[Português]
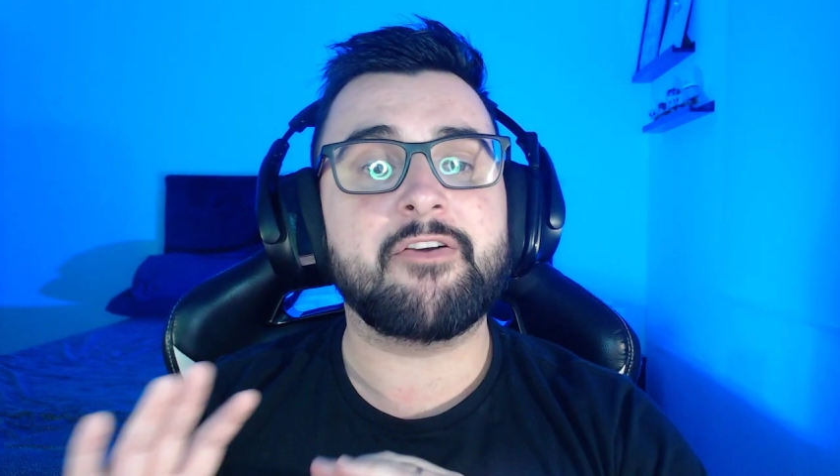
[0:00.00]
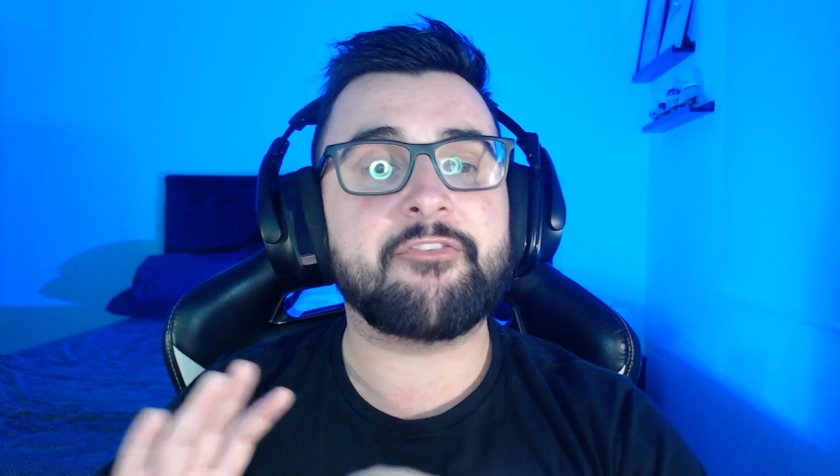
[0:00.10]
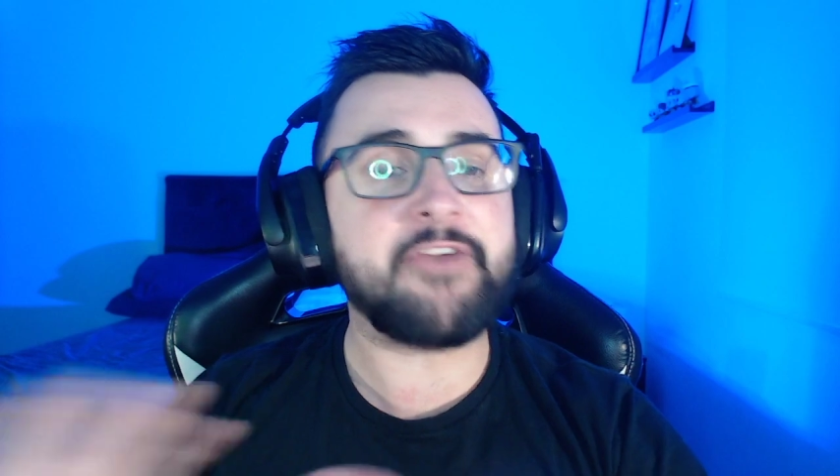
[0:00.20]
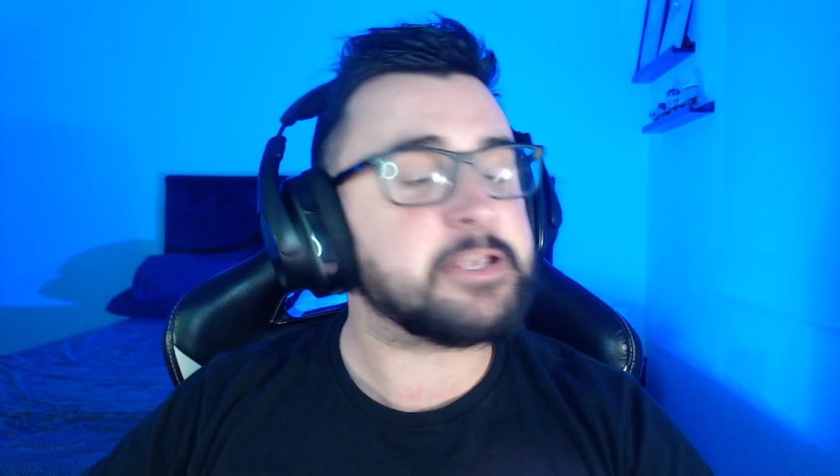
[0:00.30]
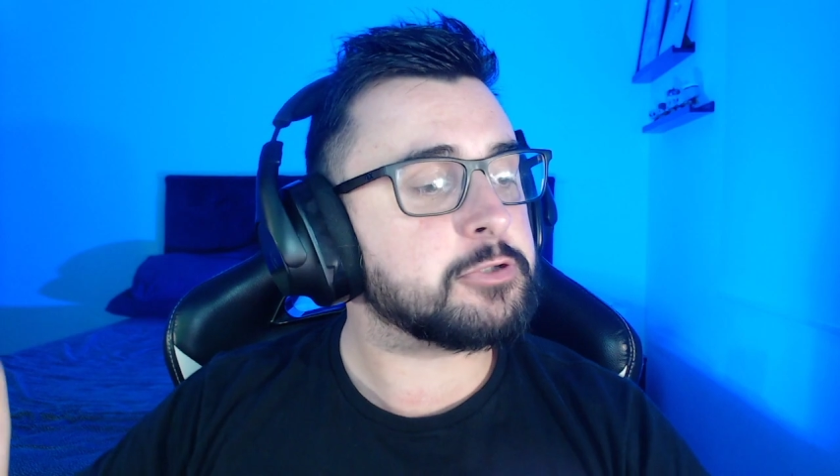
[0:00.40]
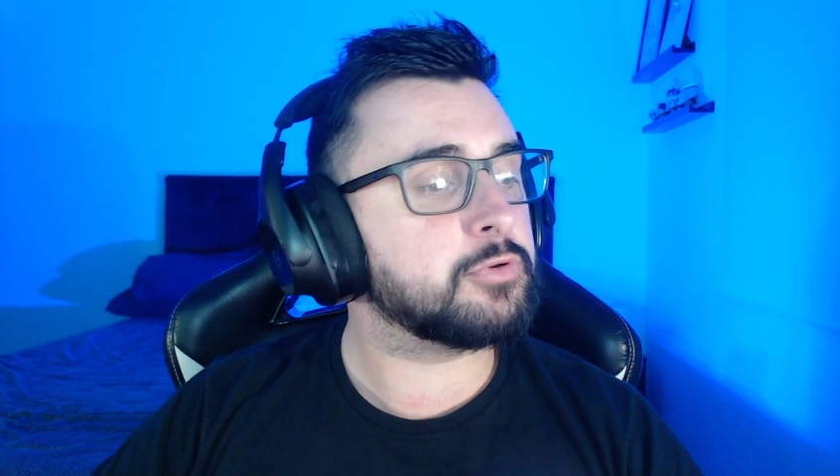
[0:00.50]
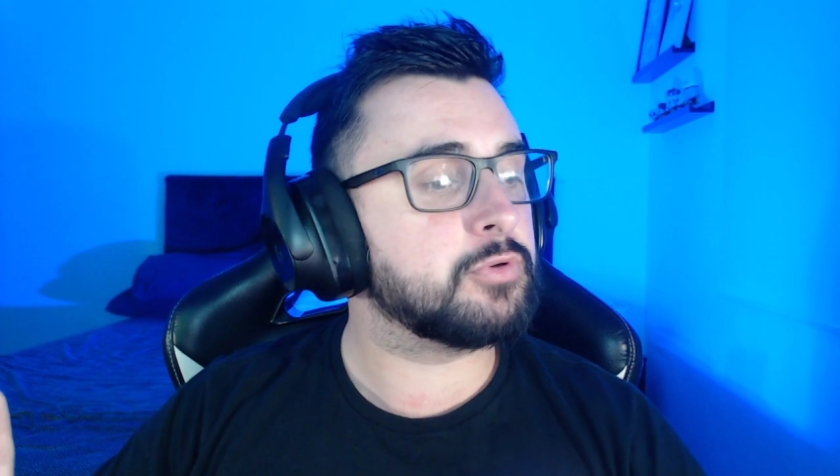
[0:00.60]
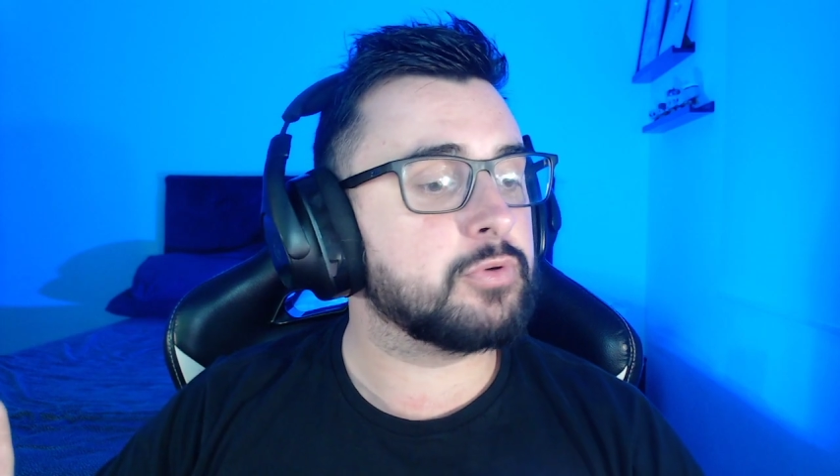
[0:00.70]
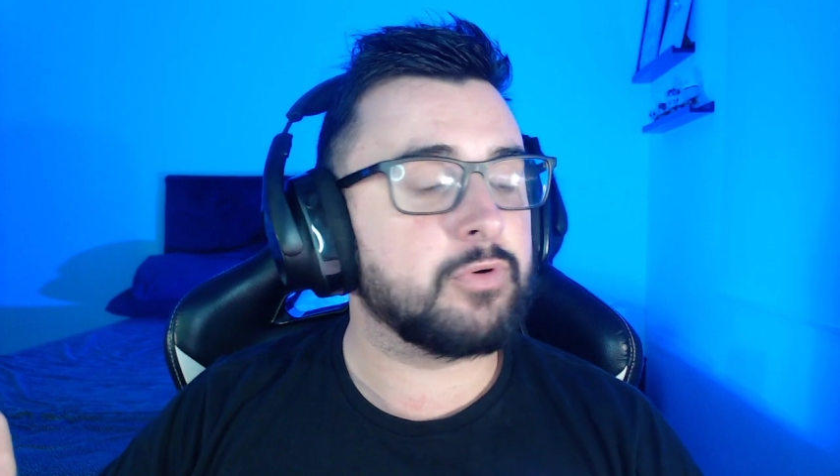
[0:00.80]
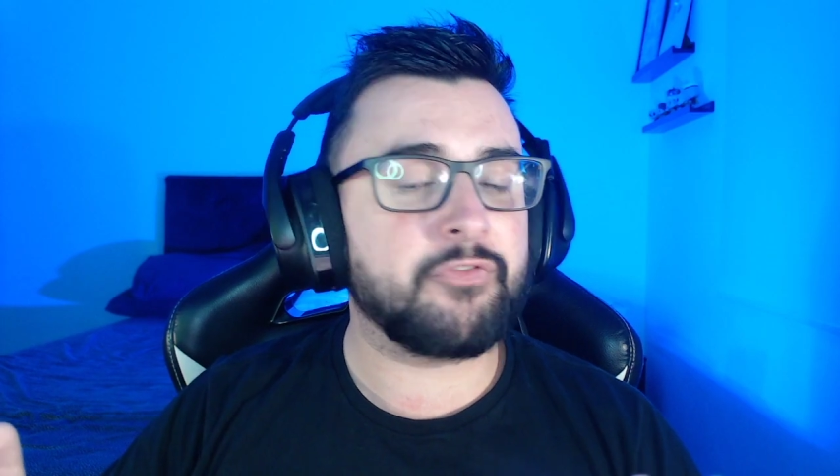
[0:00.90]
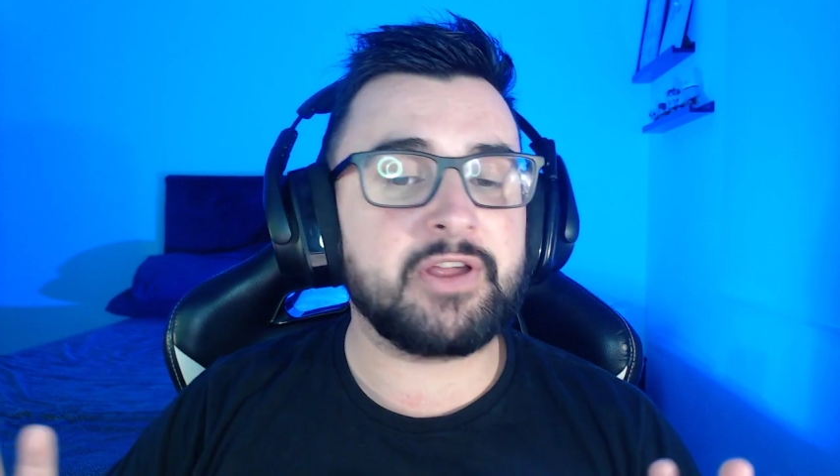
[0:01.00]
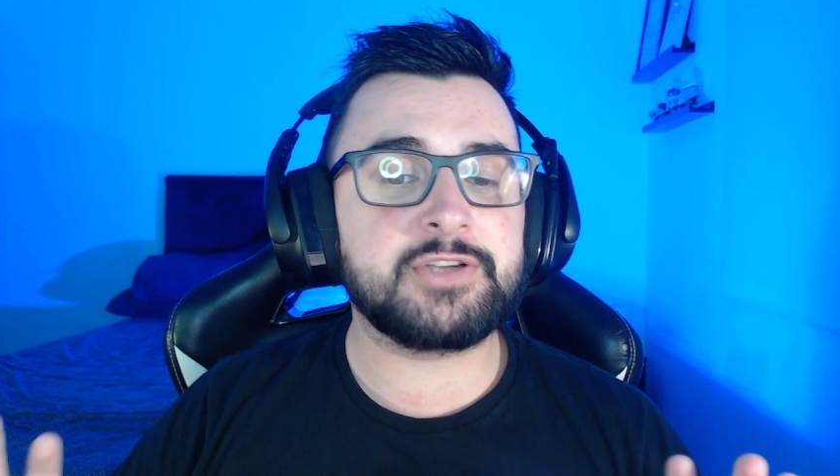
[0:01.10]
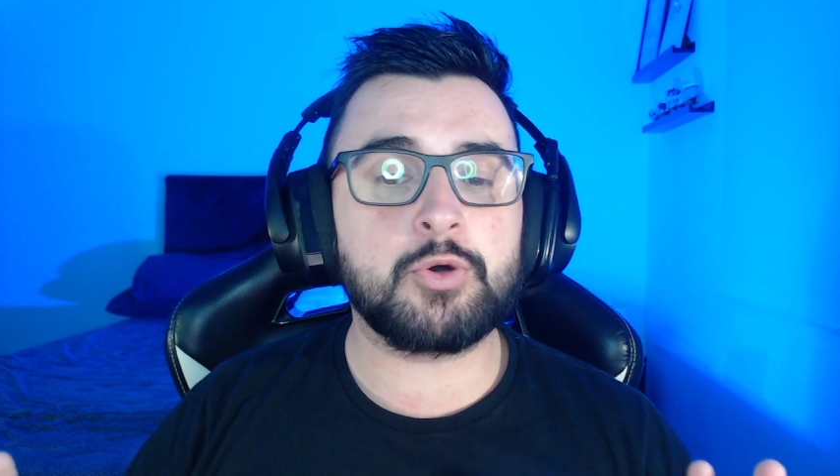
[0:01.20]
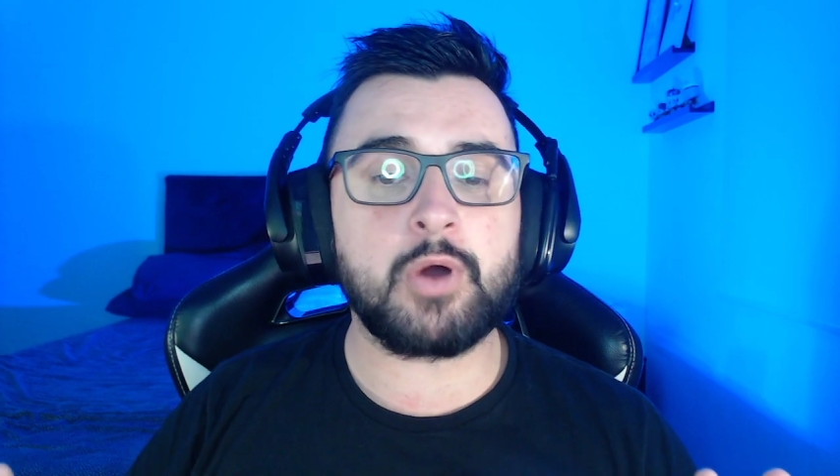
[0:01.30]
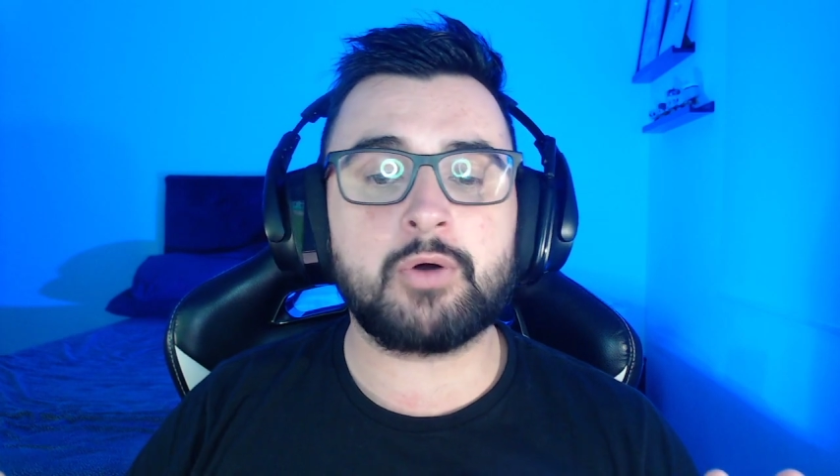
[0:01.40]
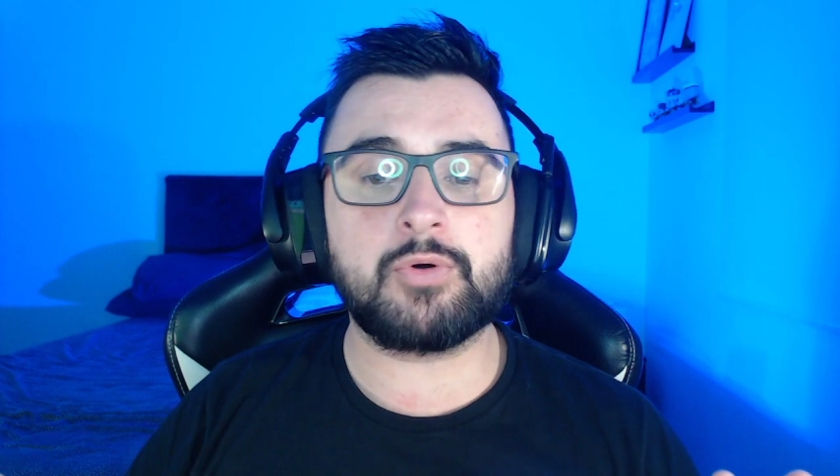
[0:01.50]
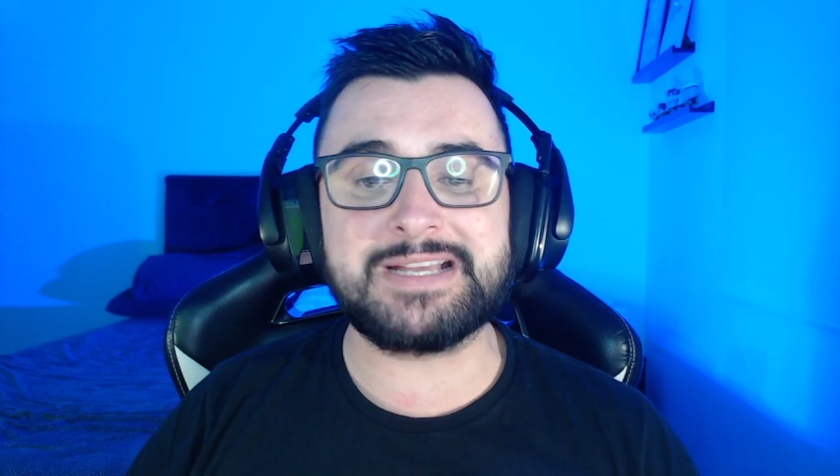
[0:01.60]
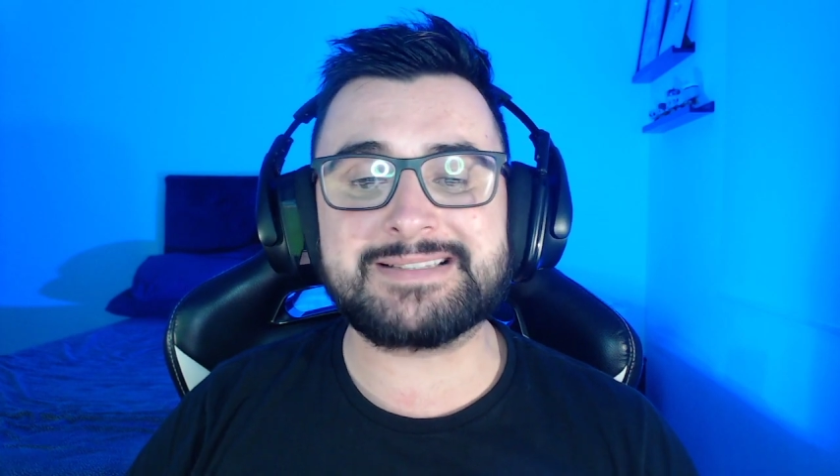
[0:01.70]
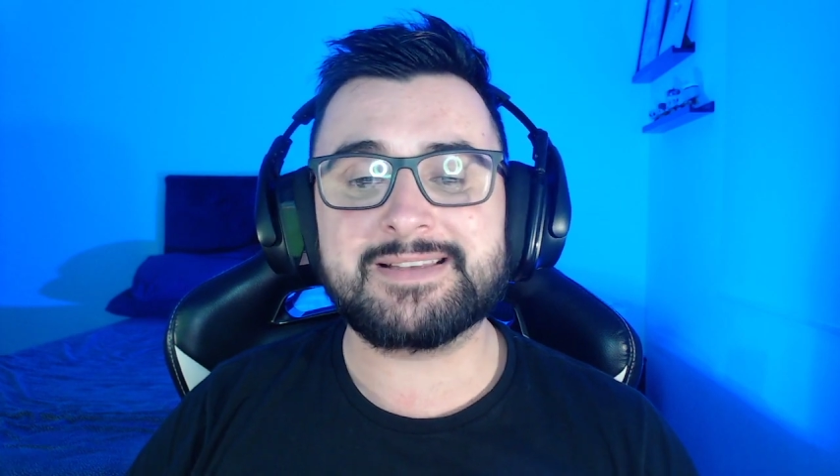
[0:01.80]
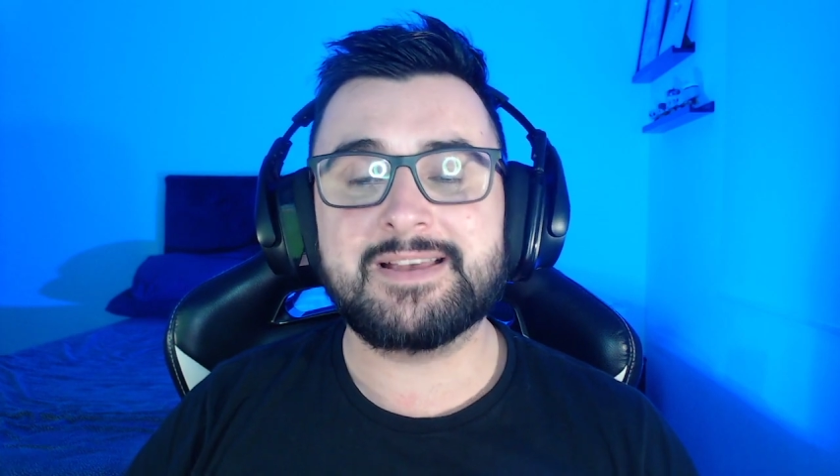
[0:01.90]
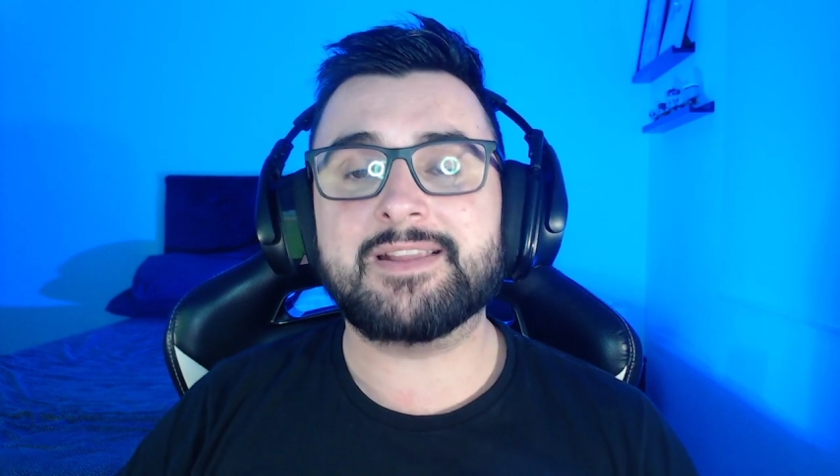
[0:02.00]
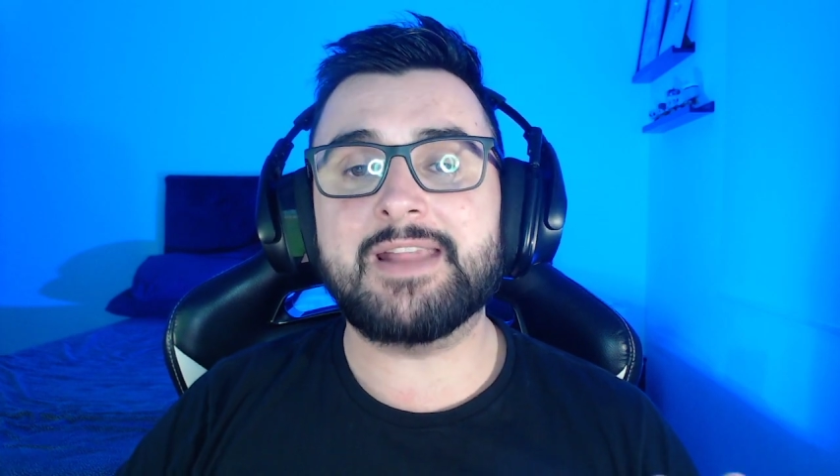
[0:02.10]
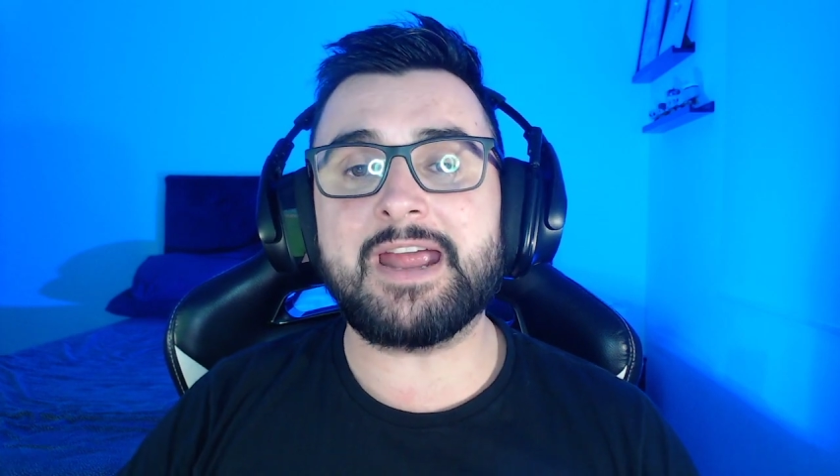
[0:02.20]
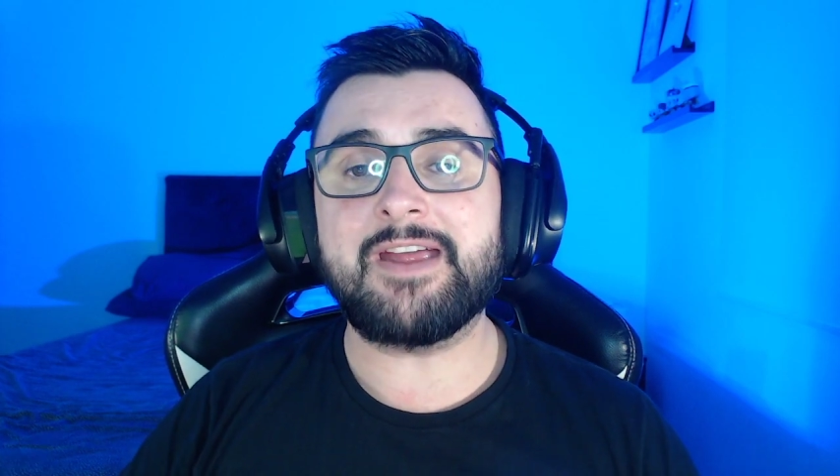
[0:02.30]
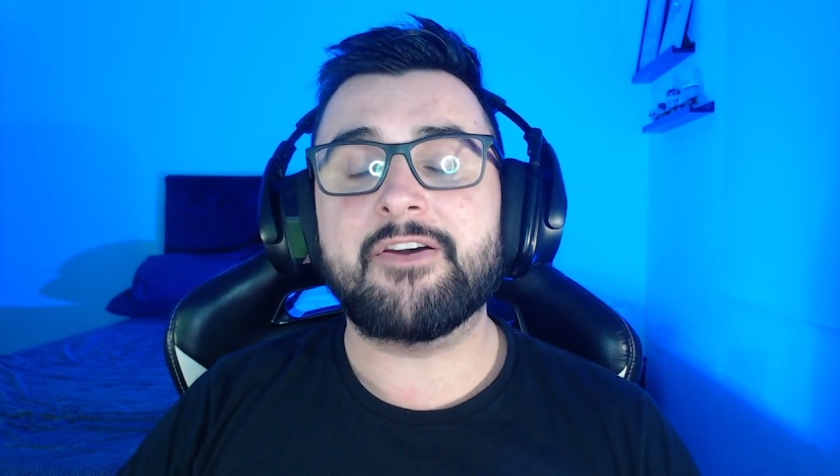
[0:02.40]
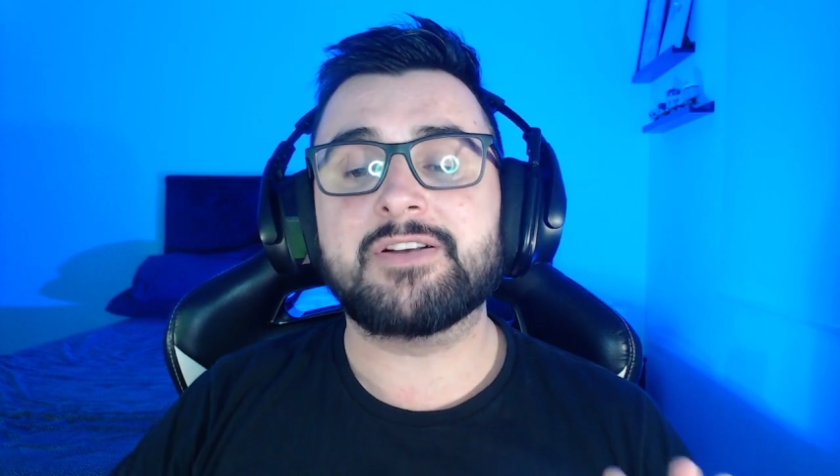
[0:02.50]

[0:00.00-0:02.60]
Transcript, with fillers: fez o feijão com arroz, né?